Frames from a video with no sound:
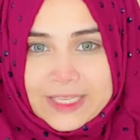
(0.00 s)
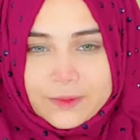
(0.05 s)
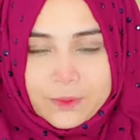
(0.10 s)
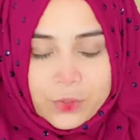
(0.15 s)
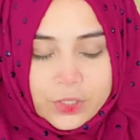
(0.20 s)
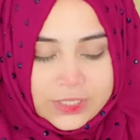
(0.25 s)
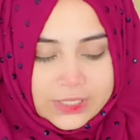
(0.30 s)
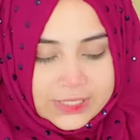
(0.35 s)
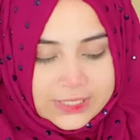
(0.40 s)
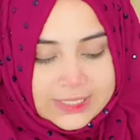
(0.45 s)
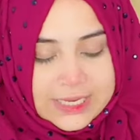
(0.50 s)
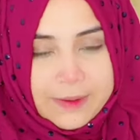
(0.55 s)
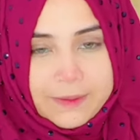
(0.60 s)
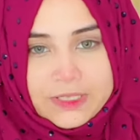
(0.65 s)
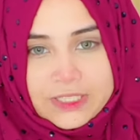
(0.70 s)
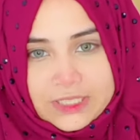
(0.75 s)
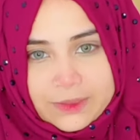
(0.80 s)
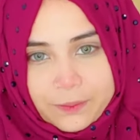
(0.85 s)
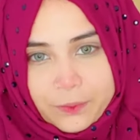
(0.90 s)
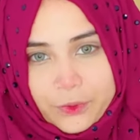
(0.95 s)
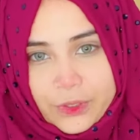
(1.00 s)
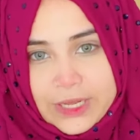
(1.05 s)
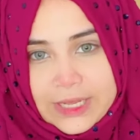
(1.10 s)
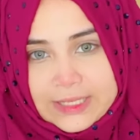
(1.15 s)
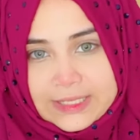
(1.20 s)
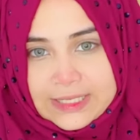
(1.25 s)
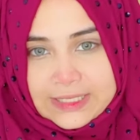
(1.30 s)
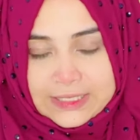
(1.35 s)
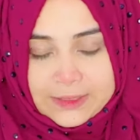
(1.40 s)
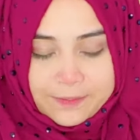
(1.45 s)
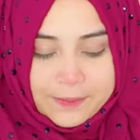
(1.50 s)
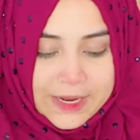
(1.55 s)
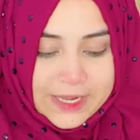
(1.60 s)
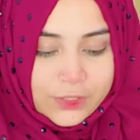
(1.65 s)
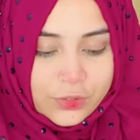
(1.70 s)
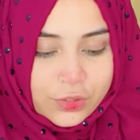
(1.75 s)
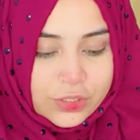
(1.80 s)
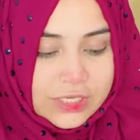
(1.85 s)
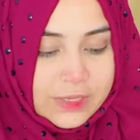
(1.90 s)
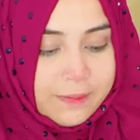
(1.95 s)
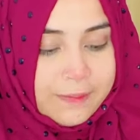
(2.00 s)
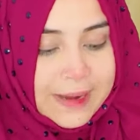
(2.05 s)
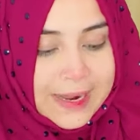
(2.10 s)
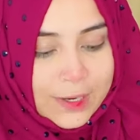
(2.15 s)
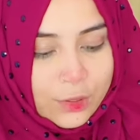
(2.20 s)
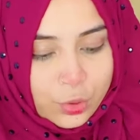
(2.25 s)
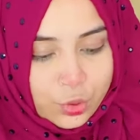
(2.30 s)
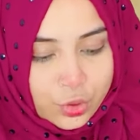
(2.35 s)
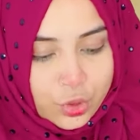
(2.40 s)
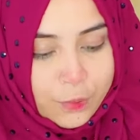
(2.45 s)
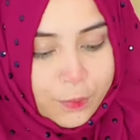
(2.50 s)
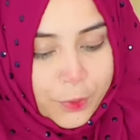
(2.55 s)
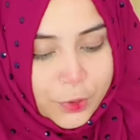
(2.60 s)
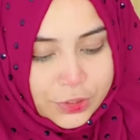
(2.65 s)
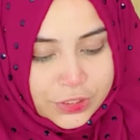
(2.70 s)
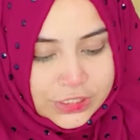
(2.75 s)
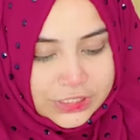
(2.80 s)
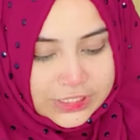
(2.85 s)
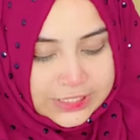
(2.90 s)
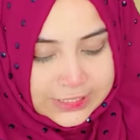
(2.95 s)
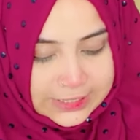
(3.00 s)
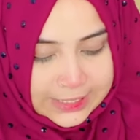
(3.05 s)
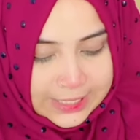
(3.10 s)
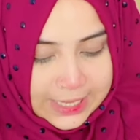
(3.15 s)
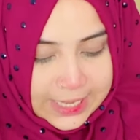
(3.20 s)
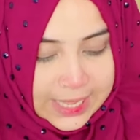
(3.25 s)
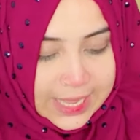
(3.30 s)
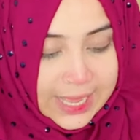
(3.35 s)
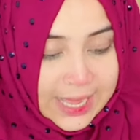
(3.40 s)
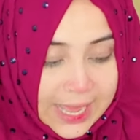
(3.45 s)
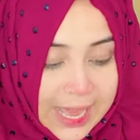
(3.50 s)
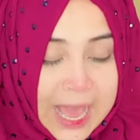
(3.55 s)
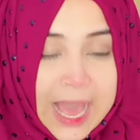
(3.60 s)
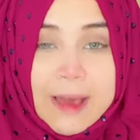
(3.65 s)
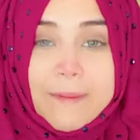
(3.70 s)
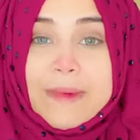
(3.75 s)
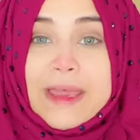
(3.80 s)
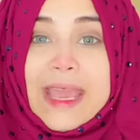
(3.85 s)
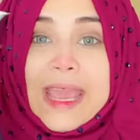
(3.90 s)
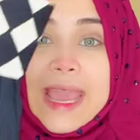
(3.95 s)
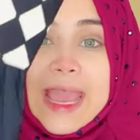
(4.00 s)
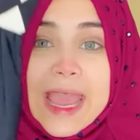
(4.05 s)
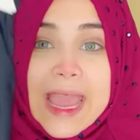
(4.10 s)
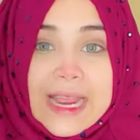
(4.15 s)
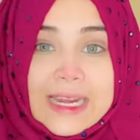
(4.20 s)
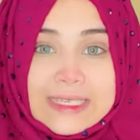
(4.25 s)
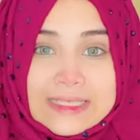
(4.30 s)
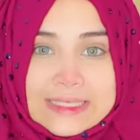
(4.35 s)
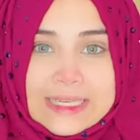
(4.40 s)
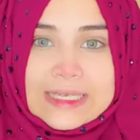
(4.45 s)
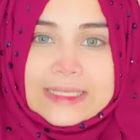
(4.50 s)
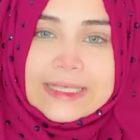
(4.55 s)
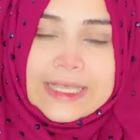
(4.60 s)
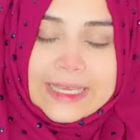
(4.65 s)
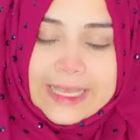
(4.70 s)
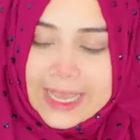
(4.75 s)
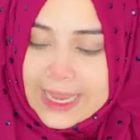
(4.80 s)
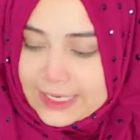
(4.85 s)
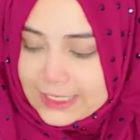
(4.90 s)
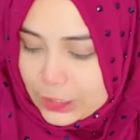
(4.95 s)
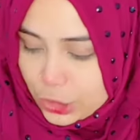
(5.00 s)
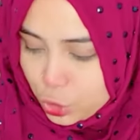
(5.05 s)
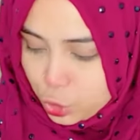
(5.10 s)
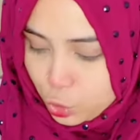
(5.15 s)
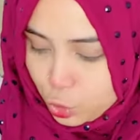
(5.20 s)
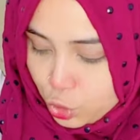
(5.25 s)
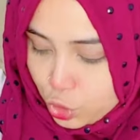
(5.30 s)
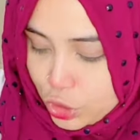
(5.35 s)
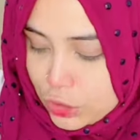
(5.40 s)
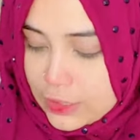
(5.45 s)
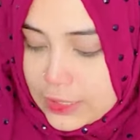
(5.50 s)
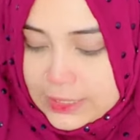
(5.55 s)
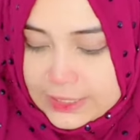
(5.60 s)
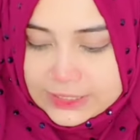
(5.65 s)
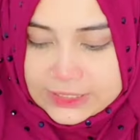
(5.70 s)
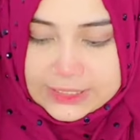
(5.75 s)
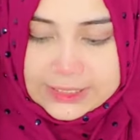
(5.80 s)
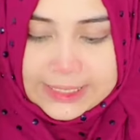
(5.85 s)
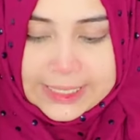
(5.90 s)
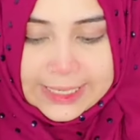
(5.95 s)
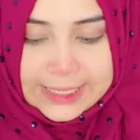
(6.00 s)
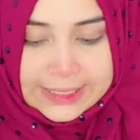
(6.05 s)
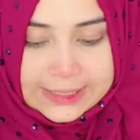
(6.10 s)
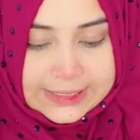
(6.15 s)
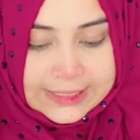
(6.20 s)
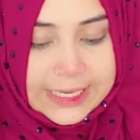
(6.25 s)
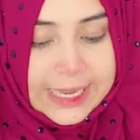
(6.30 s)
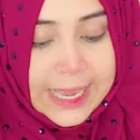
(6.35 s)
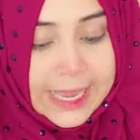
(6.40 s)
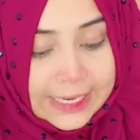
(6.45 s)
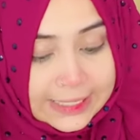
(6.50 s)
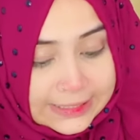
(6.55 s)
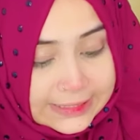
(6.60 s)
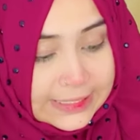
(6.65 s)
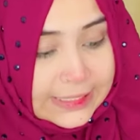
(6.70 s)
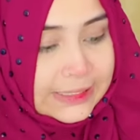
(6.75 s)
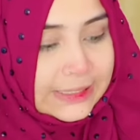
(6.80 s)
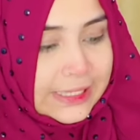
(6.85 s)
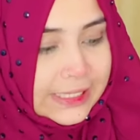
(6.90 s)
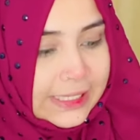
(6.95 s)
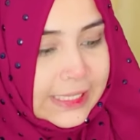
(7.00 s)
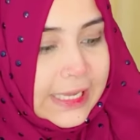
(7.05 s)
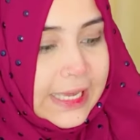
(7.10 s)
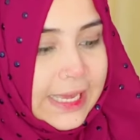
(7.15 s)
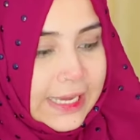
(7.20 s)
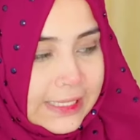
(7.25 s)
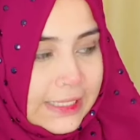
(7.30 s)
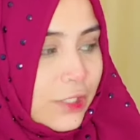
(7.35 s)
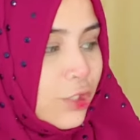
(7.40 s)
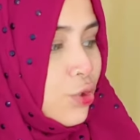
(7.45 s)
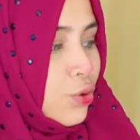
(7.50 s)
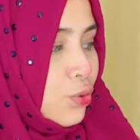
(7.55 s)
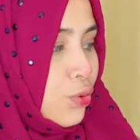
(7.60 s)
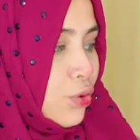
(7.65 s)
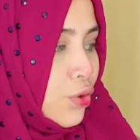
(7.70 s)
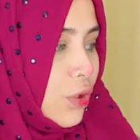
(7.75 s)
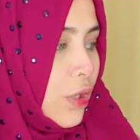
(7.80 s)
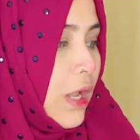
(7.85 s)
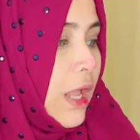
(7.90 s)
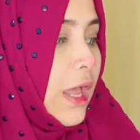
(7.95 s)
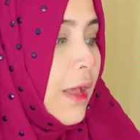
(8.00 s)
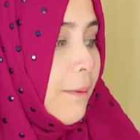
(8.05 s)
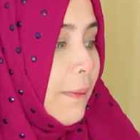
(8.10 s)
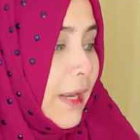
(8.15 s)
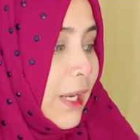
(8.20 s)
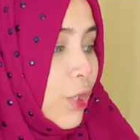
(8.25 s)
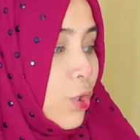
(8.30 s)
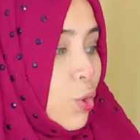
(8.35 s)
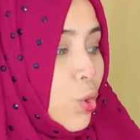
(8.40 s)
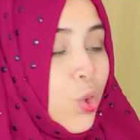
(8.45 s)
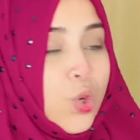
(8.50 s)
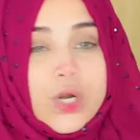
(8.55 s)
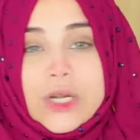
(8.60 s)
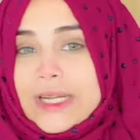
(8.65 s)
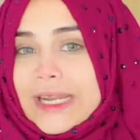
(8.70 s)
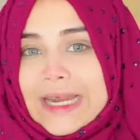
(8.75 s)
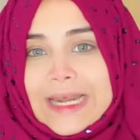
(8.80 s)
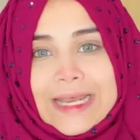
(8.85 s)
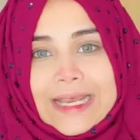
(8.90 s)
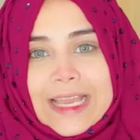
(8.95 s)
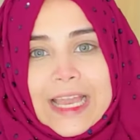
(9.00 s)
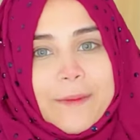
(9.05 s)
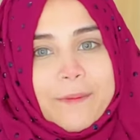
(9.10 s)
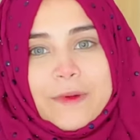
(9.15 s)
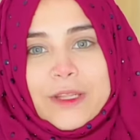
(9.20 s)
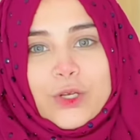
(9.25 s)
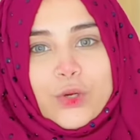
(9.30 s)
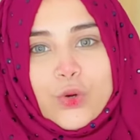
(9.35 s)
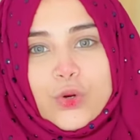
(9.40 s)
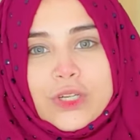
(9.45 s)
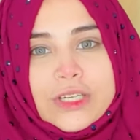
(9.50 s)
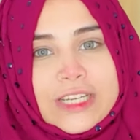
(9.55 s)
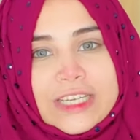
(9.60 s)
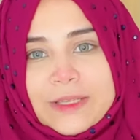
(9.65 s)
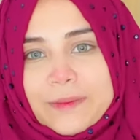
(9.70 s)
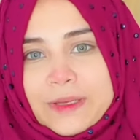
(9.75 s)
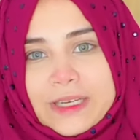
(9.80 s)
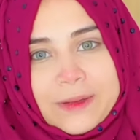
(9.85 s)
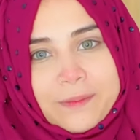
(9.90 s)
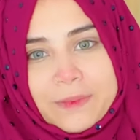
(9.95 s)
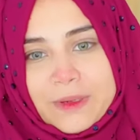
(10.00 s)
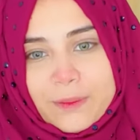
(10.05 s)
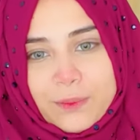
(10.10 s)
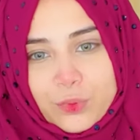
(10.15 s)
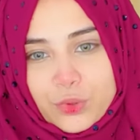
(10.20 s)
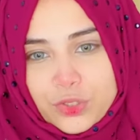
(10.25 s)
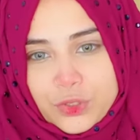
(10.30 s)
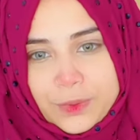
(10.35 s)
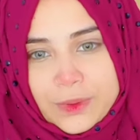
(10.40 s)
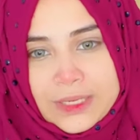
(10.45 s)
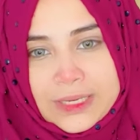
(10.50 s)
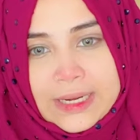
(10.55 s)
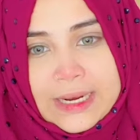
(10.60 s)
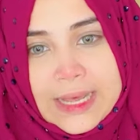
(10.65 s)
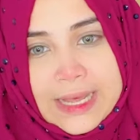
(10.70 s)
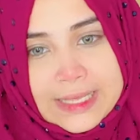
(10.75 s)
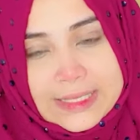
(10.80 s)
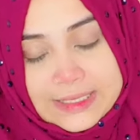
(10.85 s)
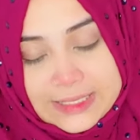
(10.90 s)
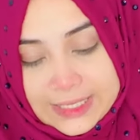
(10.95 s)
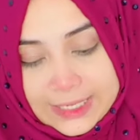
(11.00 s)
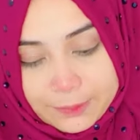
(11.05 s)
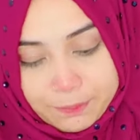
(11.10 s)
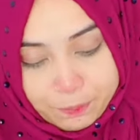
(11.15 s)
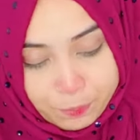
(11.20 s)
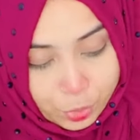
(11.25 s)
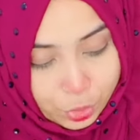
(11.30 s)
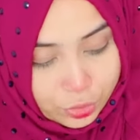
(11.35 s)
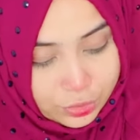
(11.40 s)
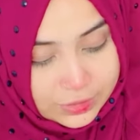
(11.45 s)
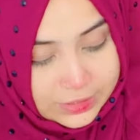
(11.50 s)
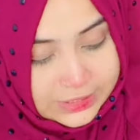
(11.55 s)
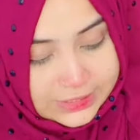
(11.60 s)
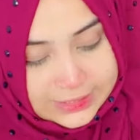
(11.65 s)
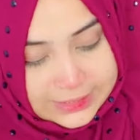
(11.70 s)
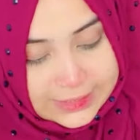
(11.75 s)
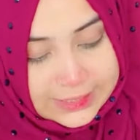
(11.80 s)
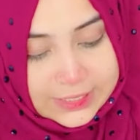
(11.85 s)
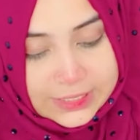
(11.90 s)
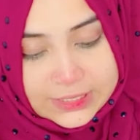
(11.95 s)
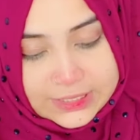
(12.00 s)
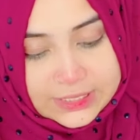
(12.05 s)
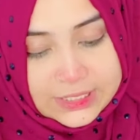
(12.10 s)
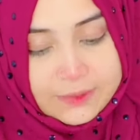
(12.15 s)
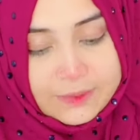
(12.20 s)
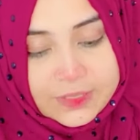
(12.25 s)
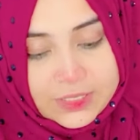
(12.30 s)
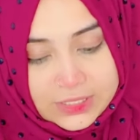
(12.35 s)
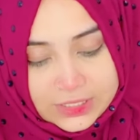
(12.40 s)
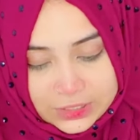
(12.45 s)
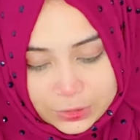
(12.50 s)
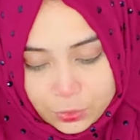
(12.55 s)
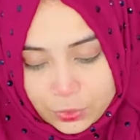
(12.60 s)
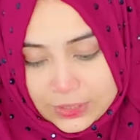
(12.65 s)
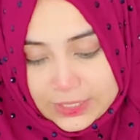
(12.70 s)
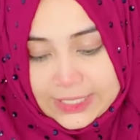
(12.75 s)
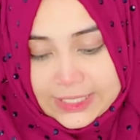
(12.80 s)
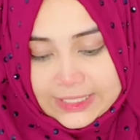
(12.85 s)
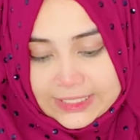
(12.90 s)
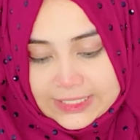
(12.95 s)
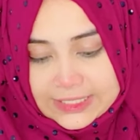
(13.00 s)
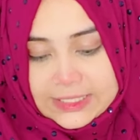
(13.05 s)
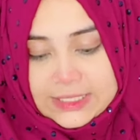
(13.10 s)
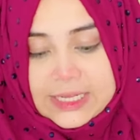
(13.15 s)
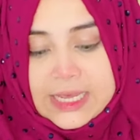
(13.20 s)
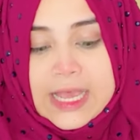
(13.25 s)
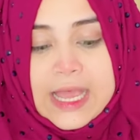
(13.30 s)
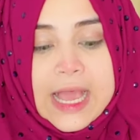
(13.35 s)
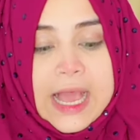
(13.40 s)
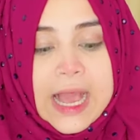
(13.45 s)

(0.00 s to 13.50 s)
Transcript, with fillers: প্রাইস বলে দিচ্ছি আমি যেটা পরে আছি এটার প্রাইস হচ্ছে বারোশো পঞ্চাশ টাকা আমি একটার থেকে একটা সুন্দর কালেকশন দেখাচ্ছি একটার থেকে একটা সুন্দর মানে কোনটা রেখে আপনি কোনটা নেবেন আপনি বুঝবেন না আজকে প্রত্যেকটা কালেকশন আমাদের নিউ কালেকশন